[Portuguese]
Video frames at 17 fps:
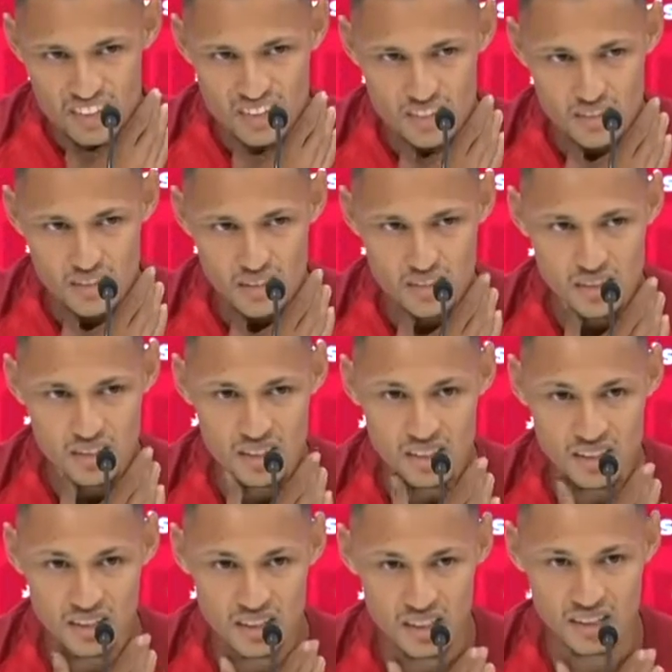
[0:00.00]
Sim,
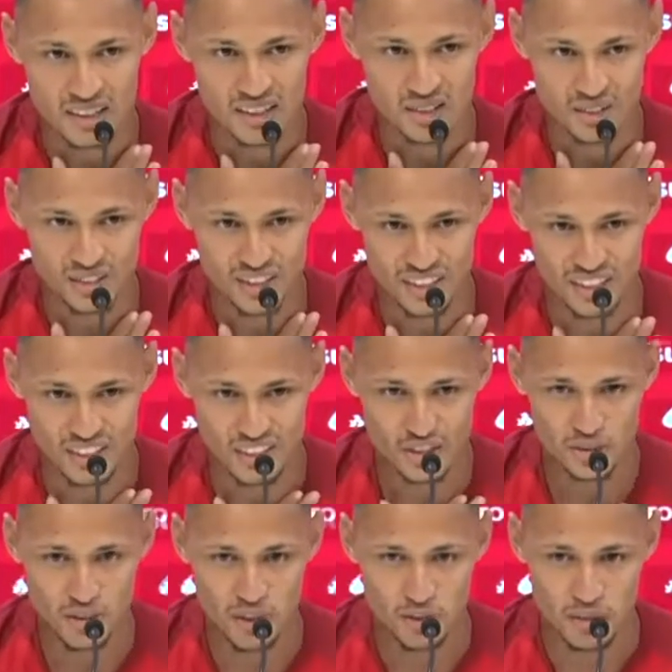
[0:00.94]
é, com certeza
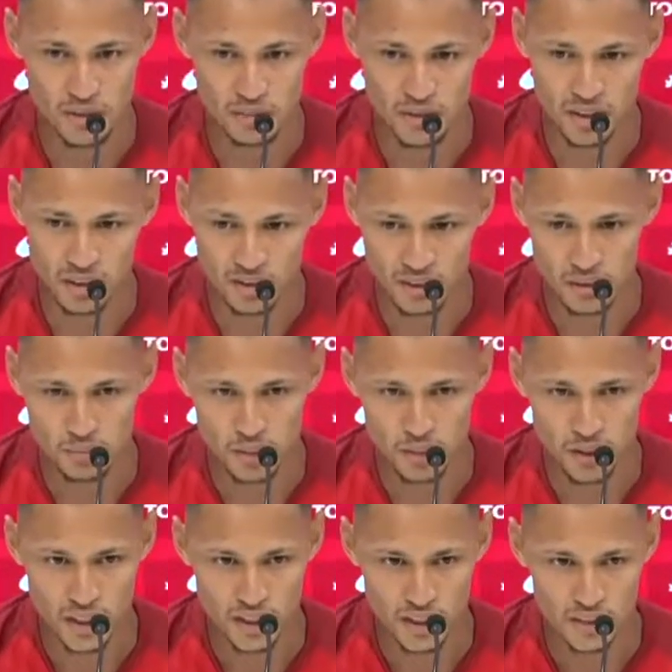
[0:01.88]
foi a minha melhor
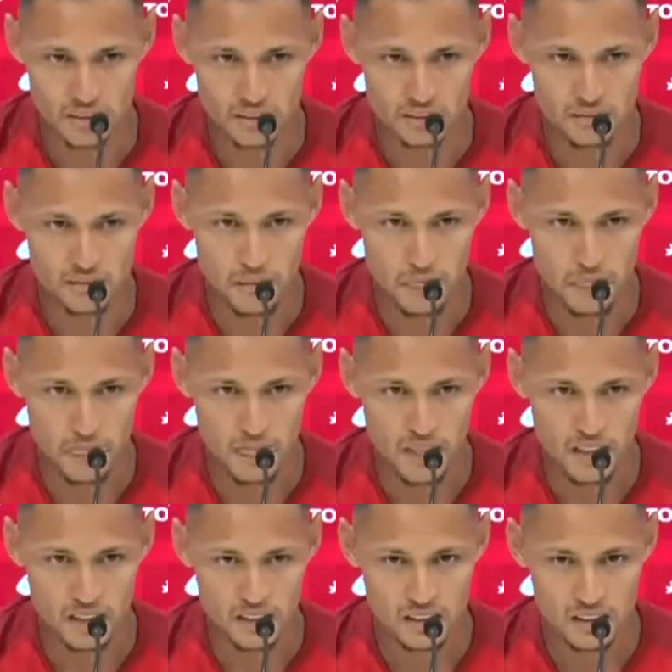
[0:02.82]
temporada.
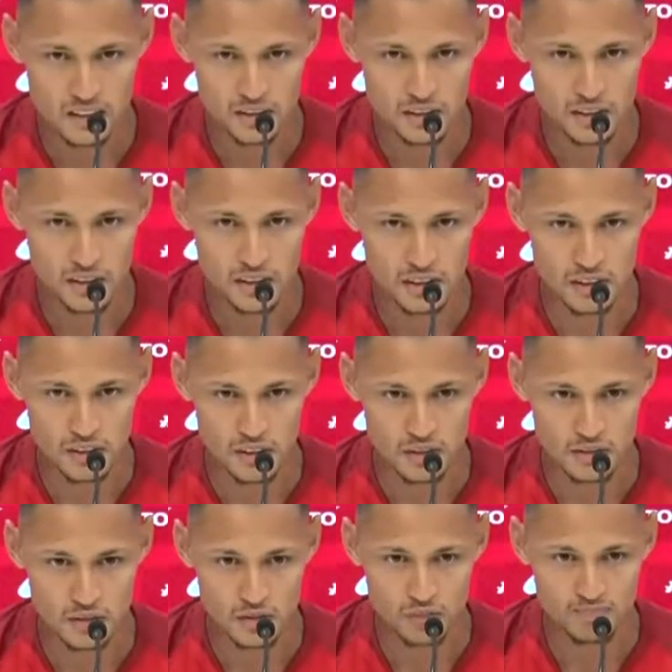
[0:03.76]

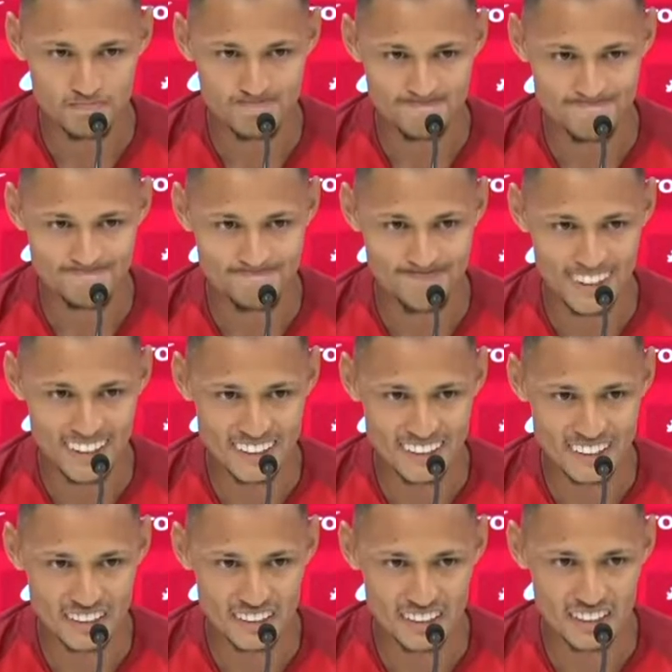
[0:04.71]
Tive
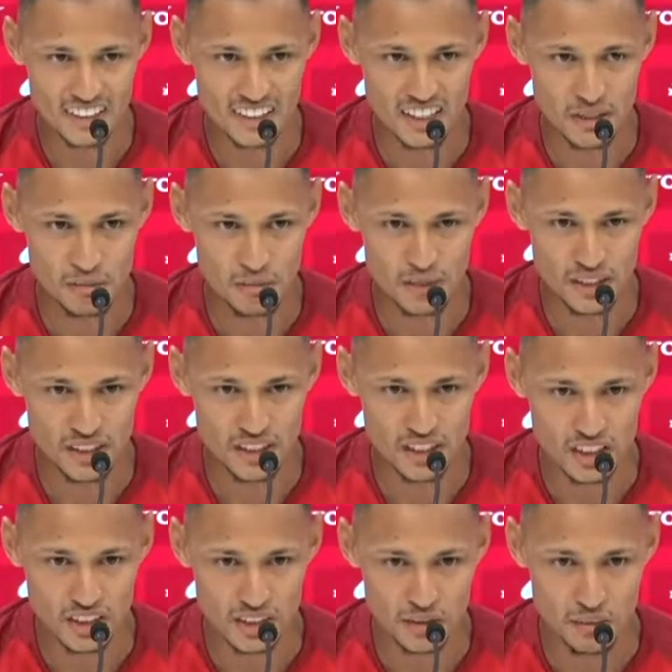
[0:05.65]
bastante tempo dentro de
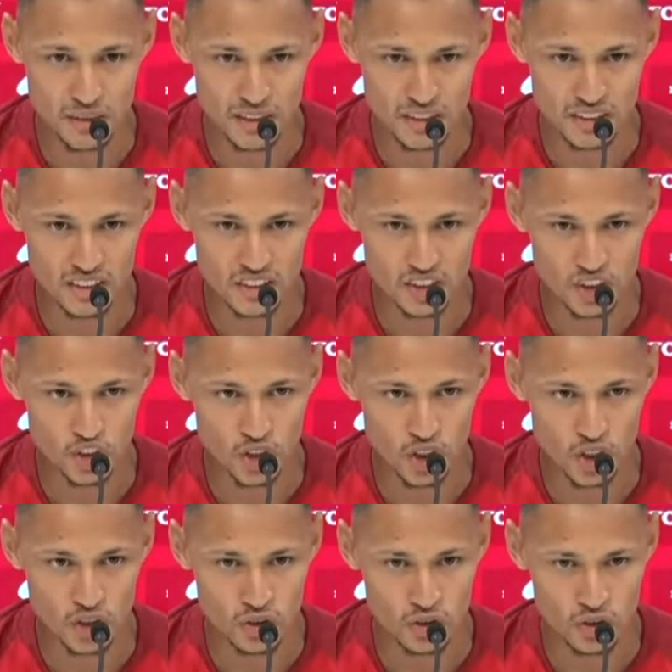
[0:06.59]
campo, bastante
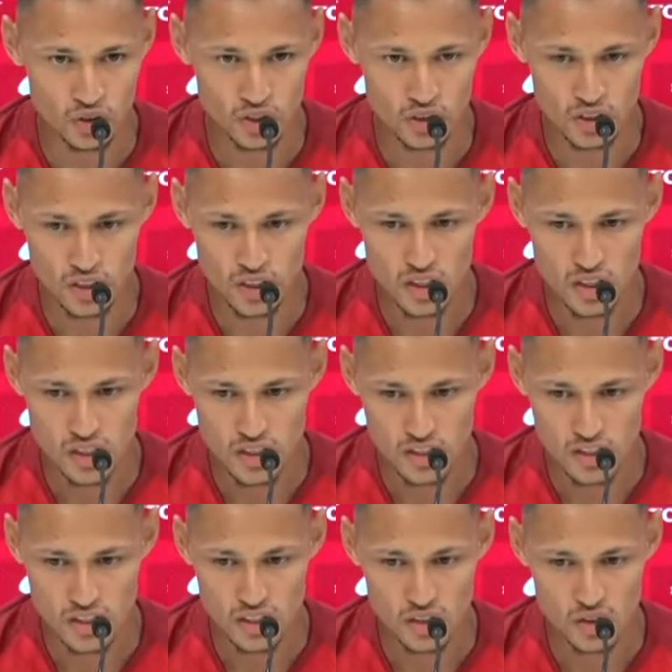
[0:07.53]
jogos,
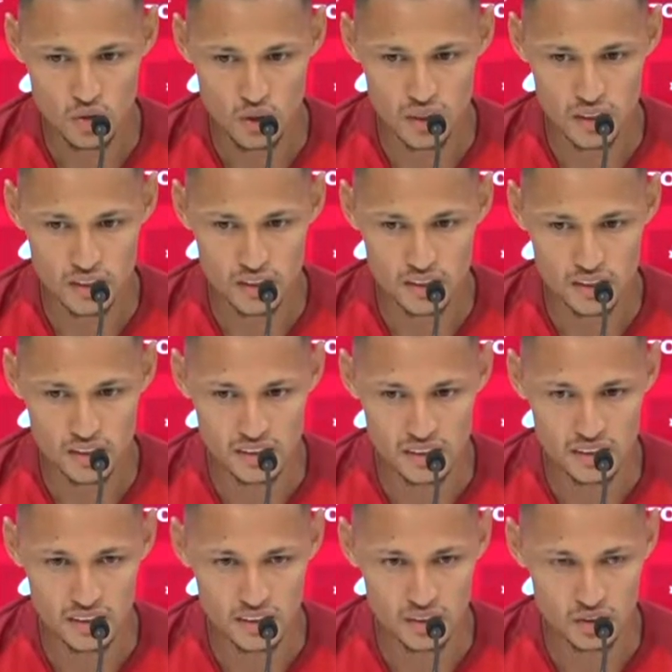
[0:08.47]
sequência,
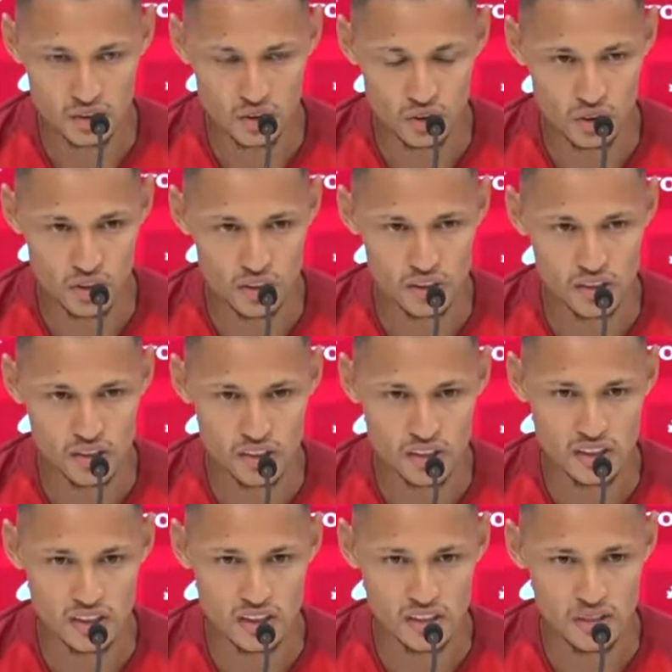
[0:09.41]
sem lesões
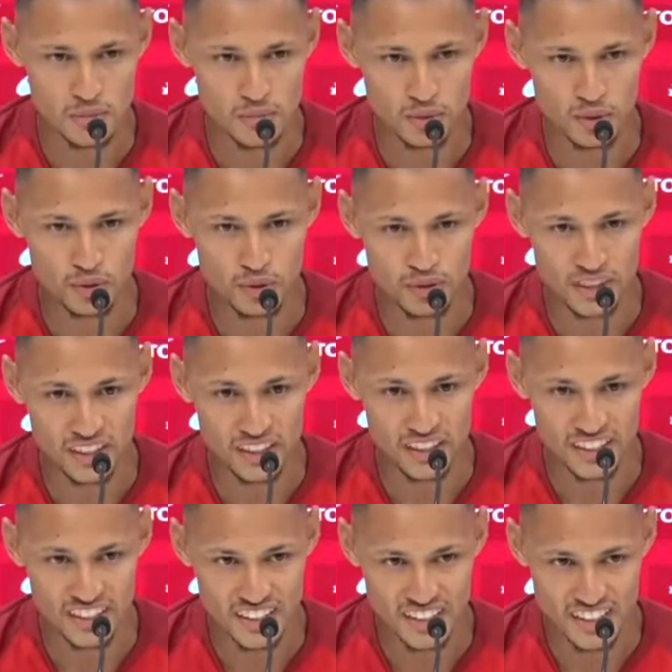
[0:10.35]
e, e procurei